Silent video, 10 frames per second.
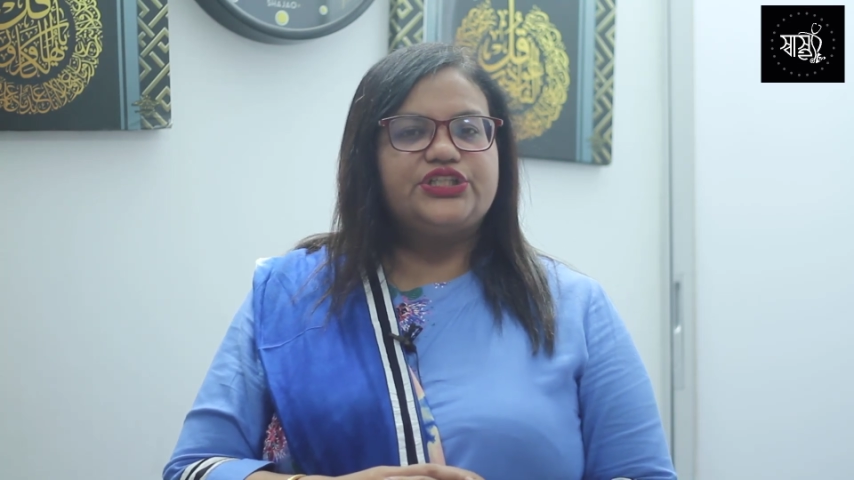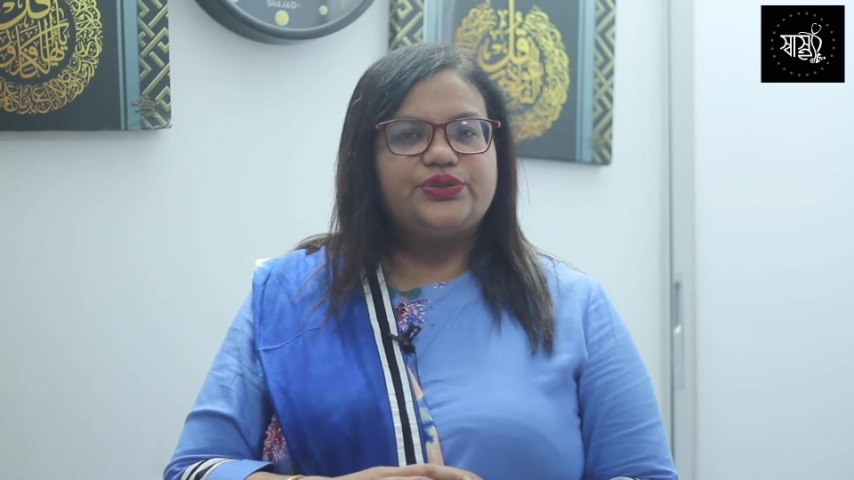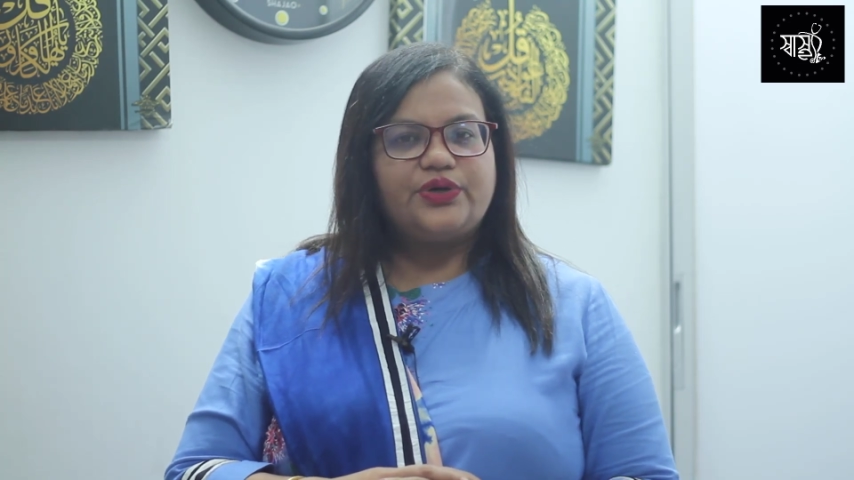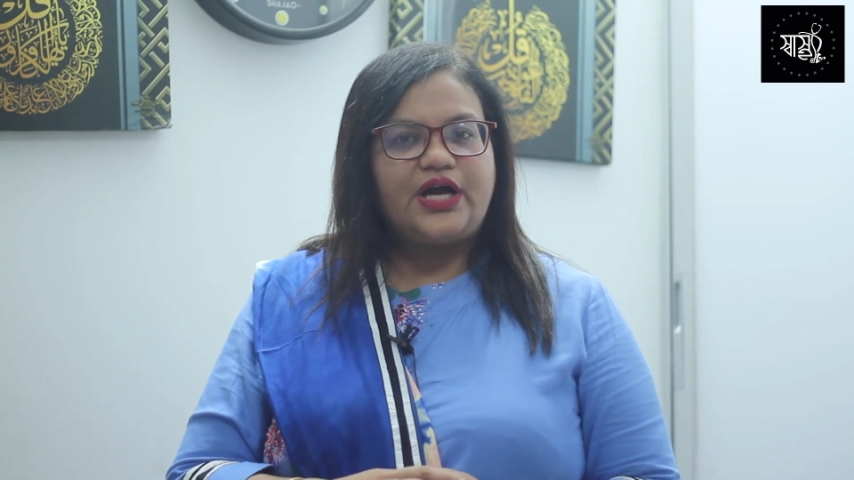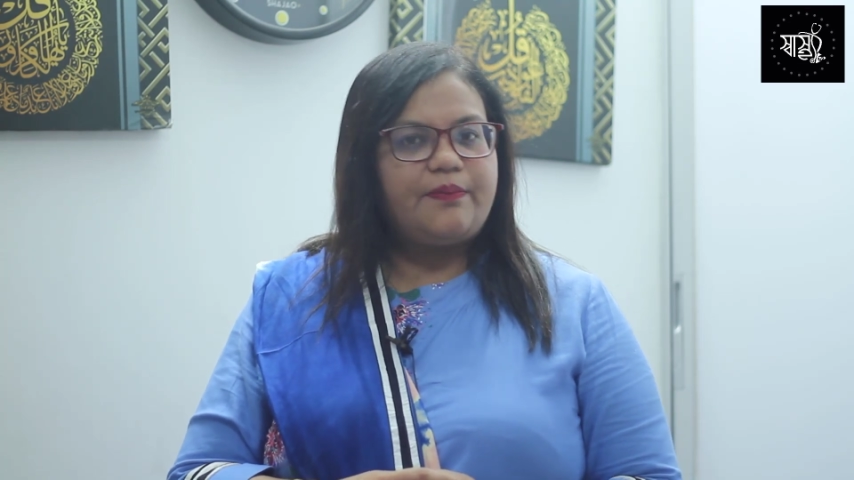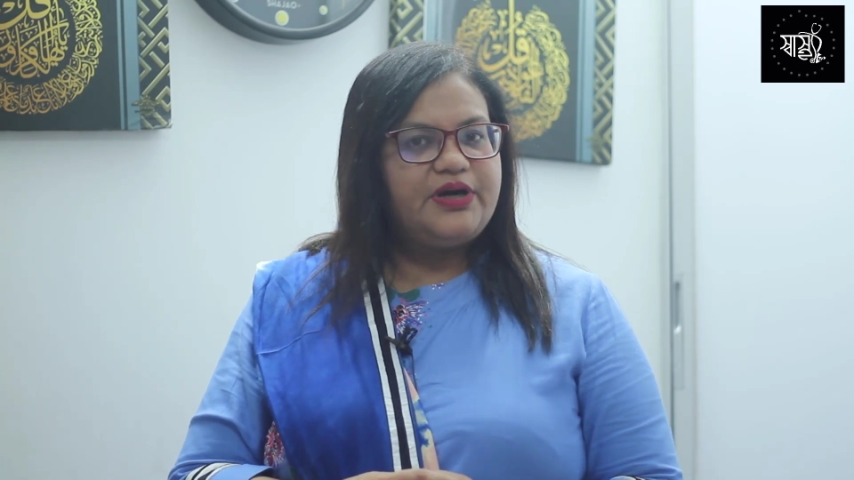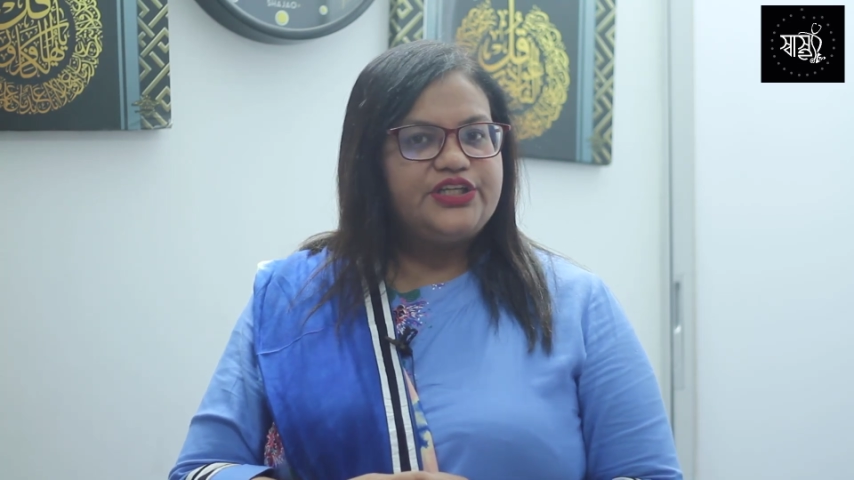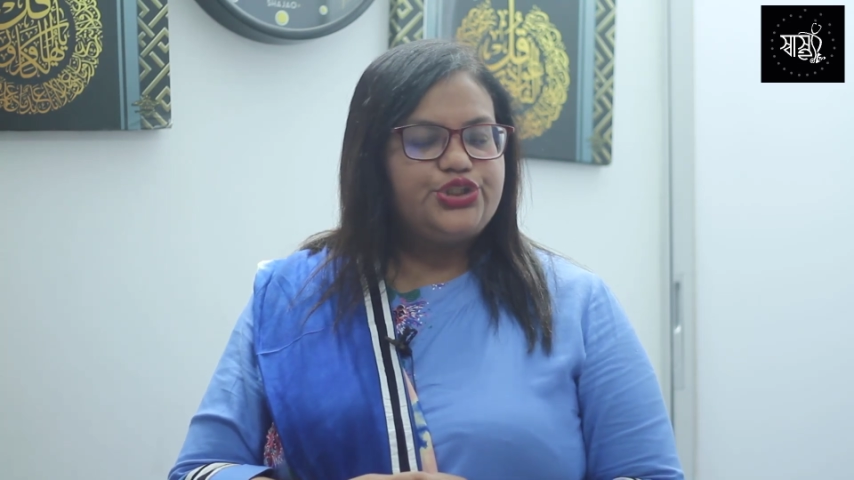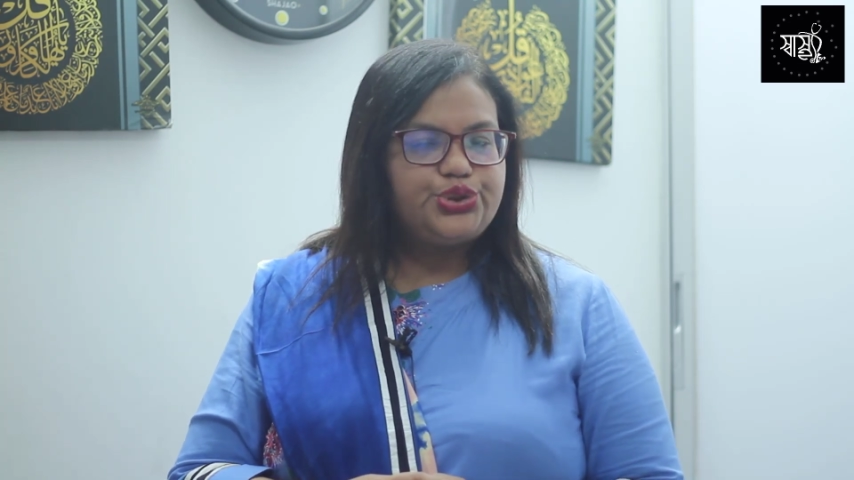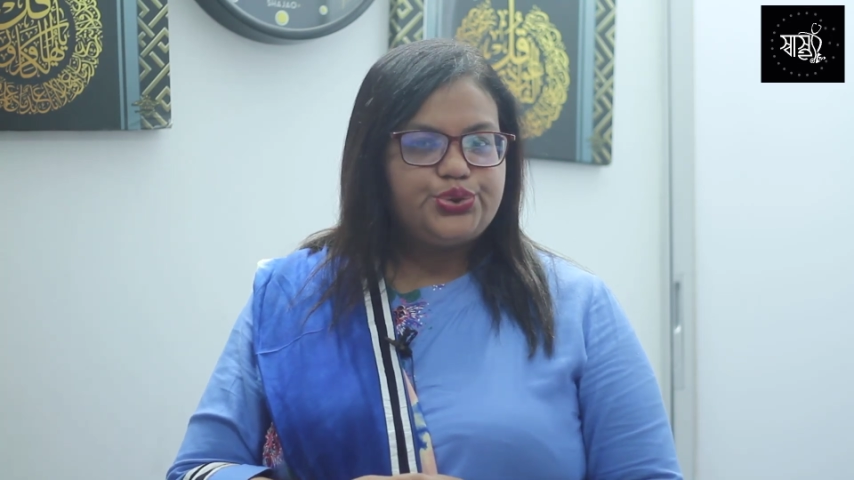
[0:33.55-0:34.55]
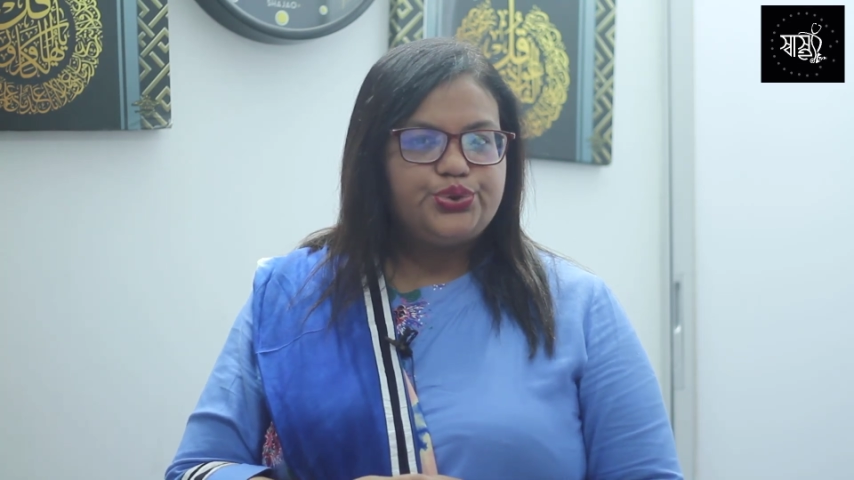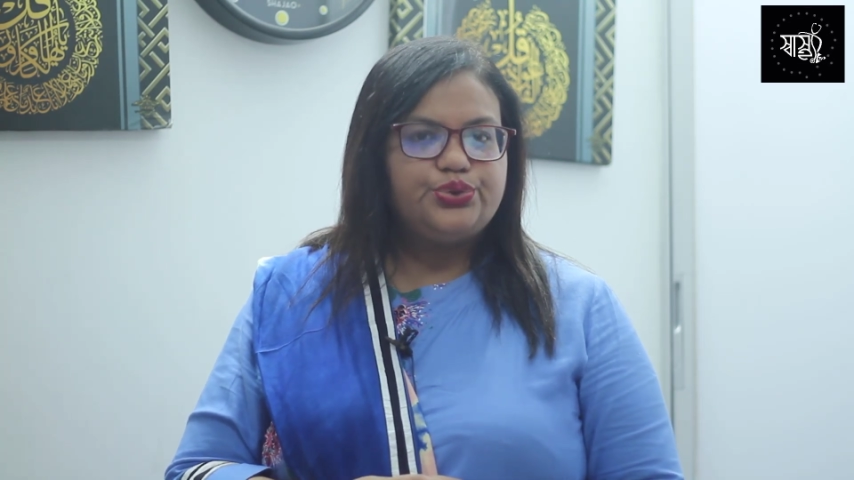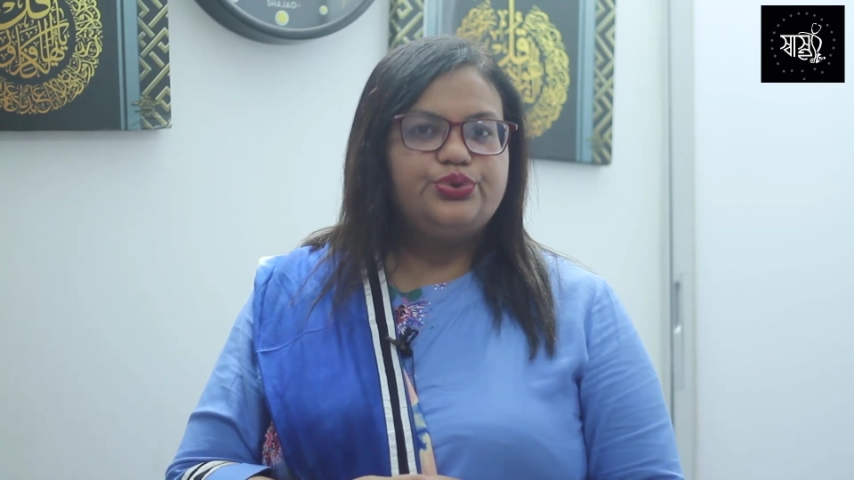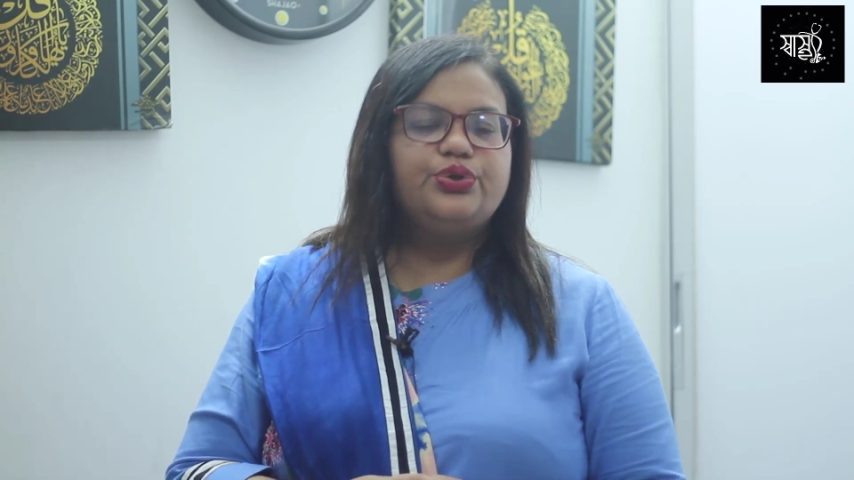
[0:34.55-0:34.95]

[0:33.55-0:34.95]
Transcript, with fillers: জাতীয় খাবারের জন্য